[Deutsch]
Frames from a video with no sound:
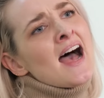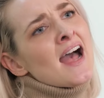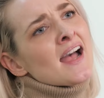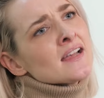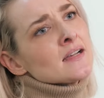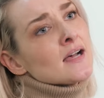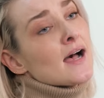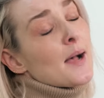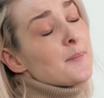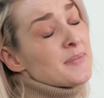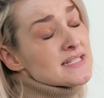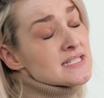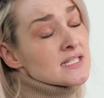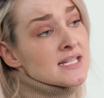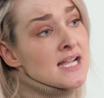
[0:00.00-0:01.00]
Haare, am
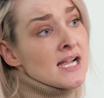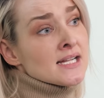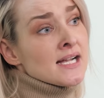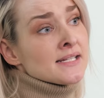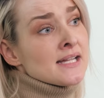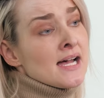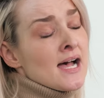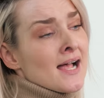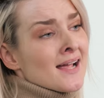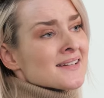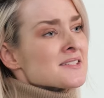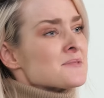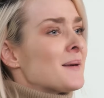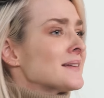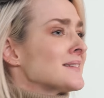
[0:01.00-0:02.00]
besten gar keine Haare.
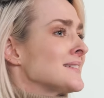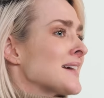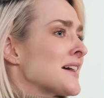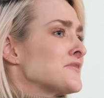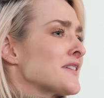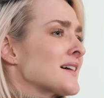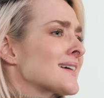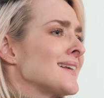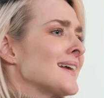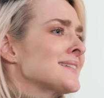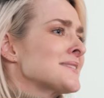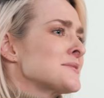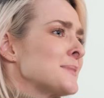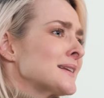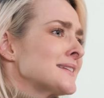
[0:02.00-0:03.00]
Das macht dich einfach glatt,
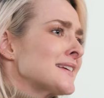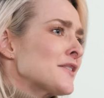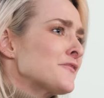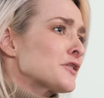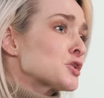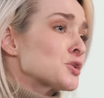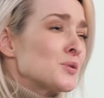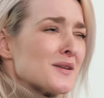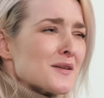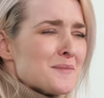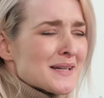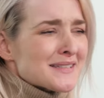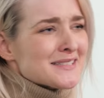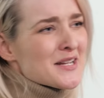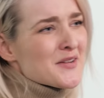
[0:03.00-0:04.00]
das macht dich einfach schön, das
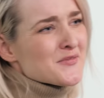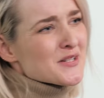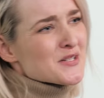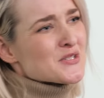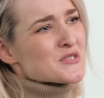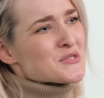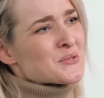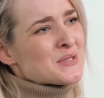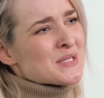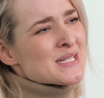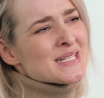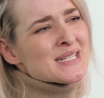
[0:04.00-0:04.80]
macht dich einfach gesund.